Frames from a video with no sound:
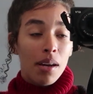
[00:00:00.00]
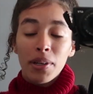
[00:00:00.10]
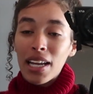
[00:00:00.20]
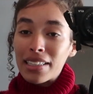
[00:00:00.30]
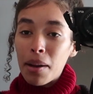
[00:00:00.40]

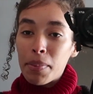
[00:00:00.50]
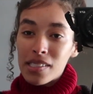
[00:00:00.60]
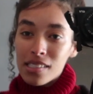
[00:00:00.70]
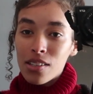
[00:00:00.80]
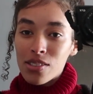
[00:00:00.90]
porque ele tá
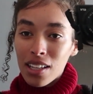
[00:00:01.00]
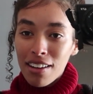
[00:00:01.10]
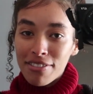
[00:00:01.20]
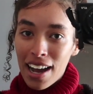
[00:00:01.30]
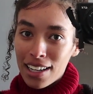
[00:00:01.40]
precisando ser
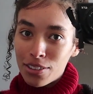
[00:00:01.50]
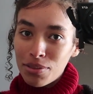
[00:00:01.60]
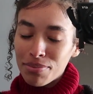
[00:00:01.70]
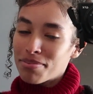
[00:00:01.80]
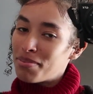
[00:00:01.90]
lavado,
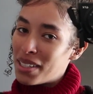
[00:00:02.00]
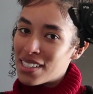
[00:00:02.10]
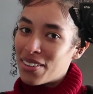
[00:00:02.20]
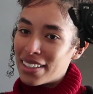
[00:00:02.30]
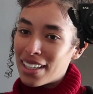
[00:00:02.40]
mas
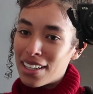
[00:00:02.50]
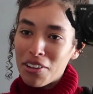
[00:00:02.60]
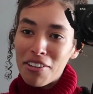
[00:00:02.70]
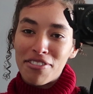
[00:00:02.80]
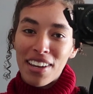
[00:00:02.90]
eu ainda não
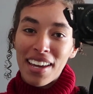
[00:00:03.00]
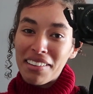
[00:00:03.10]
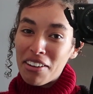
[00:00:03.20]
lavei,